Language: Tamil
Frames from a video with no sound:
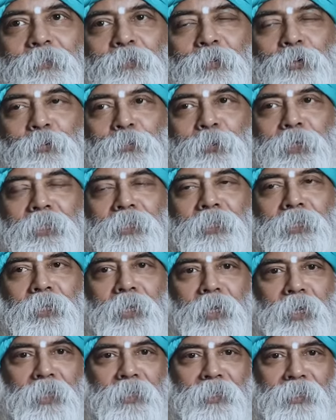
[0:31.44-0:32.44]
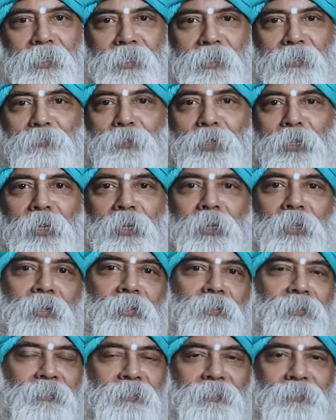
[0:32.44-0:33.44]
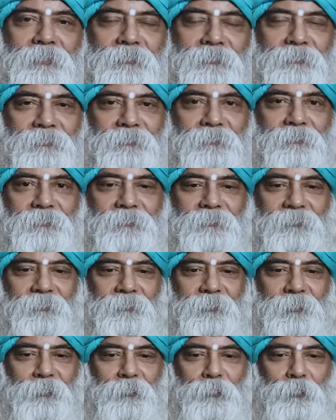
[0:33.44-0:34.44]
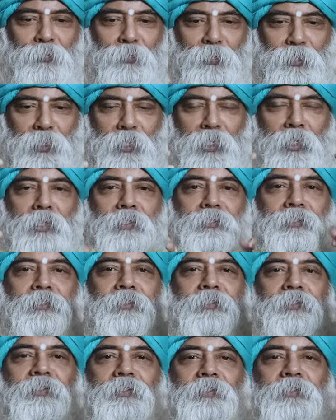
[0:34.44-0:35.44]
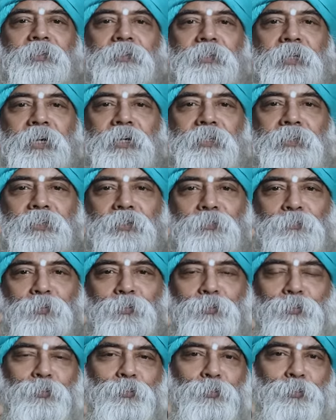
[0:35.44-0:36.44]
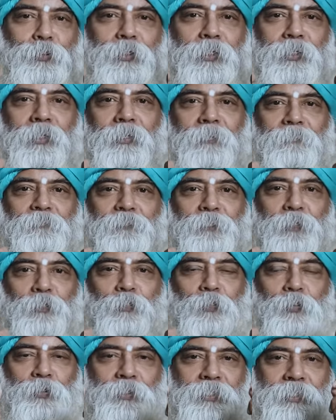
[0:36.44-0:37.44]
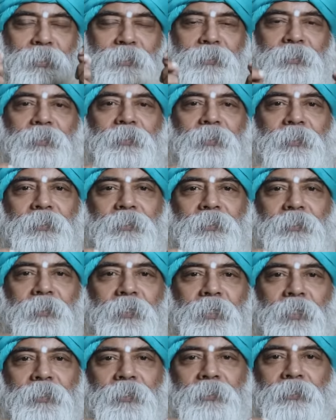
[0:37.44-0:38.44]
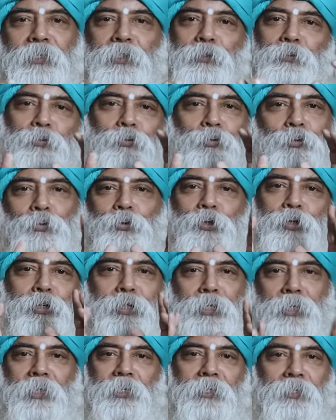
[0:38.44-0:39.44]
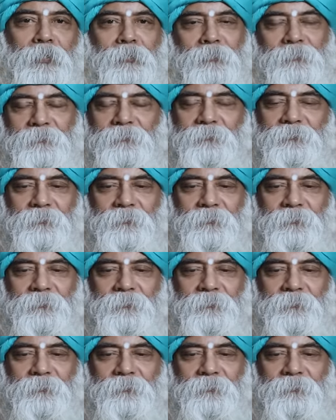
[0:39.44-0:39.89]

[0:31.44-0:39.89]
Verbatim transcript: ஒரு மனிதன் அறியாமையிலிருந்து ஒரு ஞானத்துக்கு எடுத்துட்டு போகக்கூடிய ஒரு சக்தி அதைத்தான் குரு என்று அழைக்கிறோம்